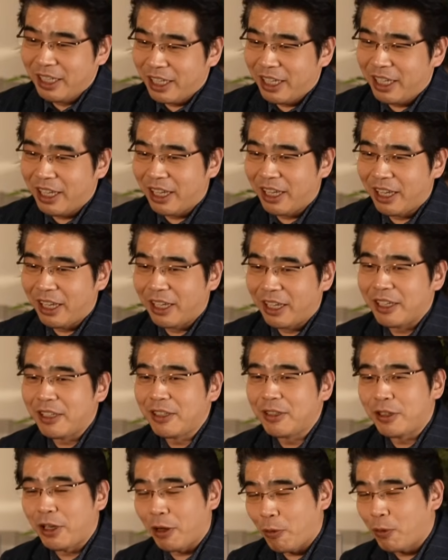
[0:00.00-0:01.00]

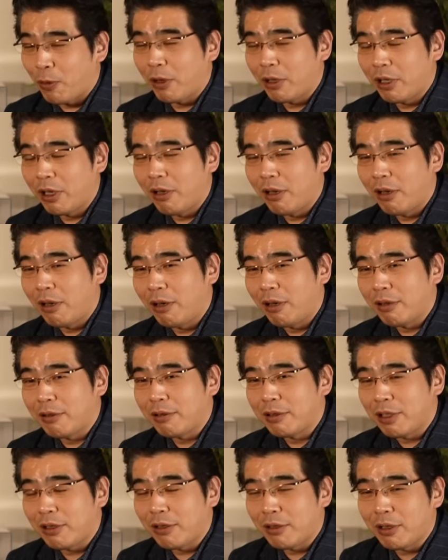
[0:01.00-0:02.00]
えー、いや俺はね連
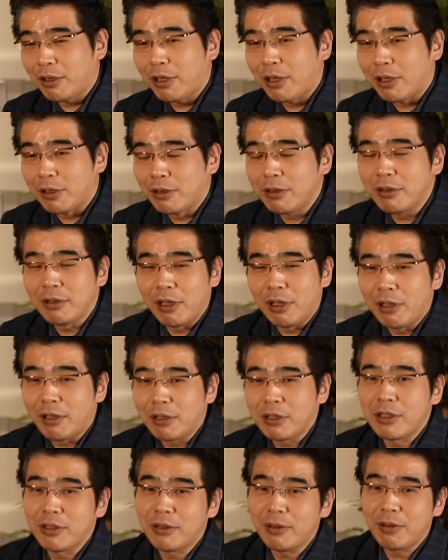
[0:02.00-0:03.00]
絡してくれたらすぐに連
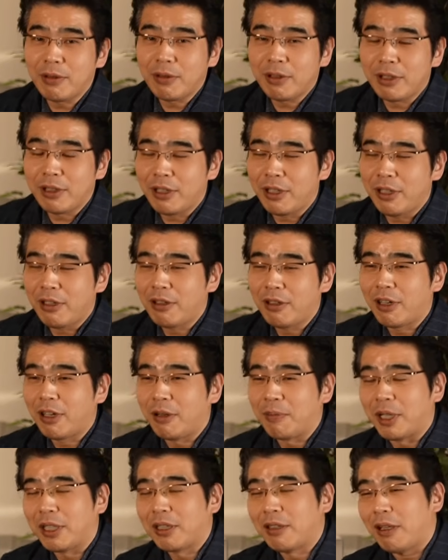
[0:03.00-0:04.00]
絡するよって言いなが
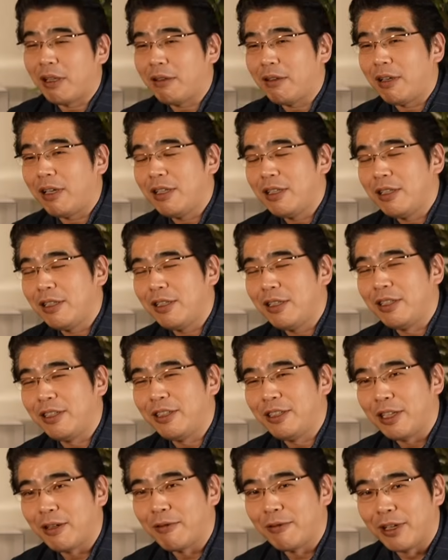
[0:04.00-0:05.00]
ら全く返信
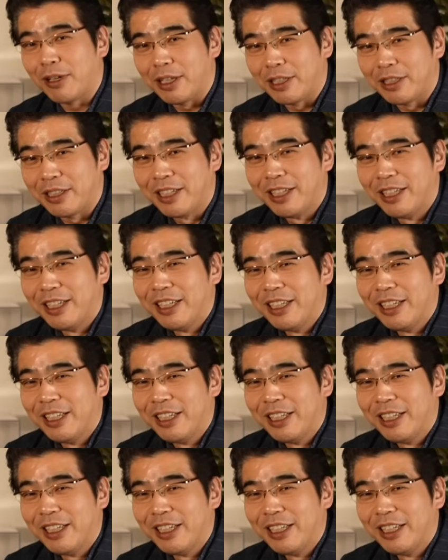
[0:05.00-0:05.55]
してこないし